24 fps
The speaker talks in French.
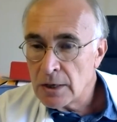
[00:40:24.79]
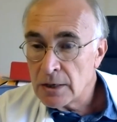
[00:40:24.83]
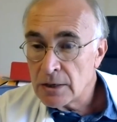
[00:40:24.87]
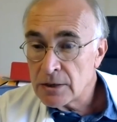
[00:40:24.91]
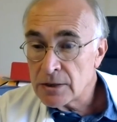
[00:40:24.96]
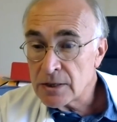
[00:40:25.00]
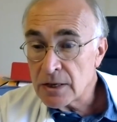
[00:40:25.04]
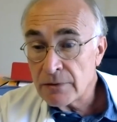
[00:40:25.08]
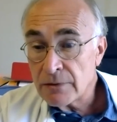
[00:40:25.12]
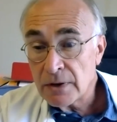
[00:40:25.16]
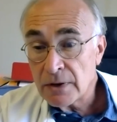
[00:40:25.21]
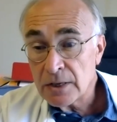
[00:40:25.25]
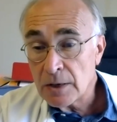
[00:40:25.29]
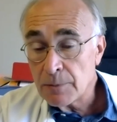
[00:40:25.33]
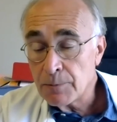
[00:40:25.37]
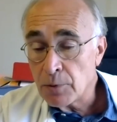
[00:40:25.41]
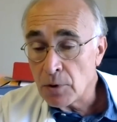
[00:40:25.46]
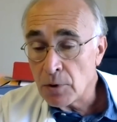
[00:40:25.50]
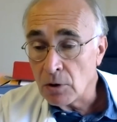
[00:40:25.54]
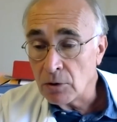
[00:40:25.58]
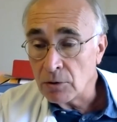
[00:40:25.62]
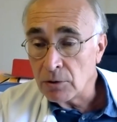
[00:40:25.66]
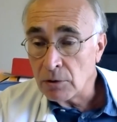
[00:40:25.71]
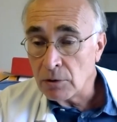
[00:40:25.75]
Ça va
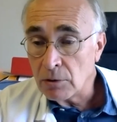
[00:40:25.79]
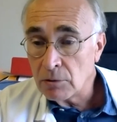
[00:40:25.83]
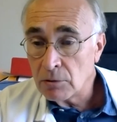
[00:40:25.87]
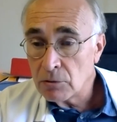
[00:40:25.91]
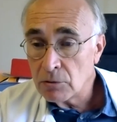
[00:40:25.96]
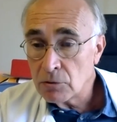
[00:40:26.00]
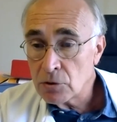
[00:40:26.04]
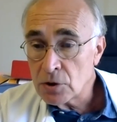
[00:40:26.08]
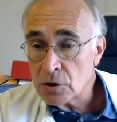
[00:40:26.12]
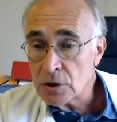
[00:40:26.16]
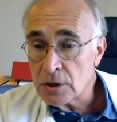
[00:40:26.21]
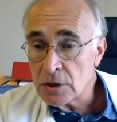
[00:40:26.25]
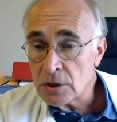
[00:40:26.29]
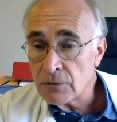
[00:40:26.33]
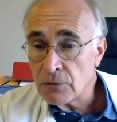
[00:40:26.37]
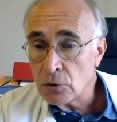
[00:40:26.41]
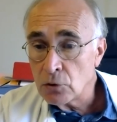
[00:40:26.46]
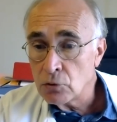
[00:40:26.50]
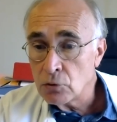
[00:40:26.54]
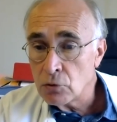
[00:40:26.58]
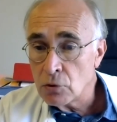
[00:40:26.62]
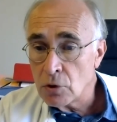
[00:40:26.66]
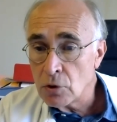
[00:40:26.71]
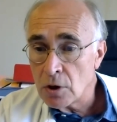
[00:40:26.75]
dépendre. Si
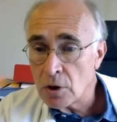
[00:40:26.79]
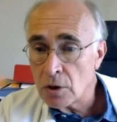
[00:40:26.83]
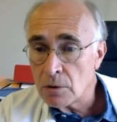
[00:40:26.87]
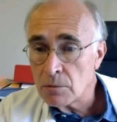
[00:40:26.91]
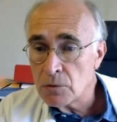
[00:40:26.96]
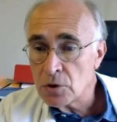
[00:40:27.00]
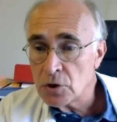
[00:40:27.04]
vos douleurs,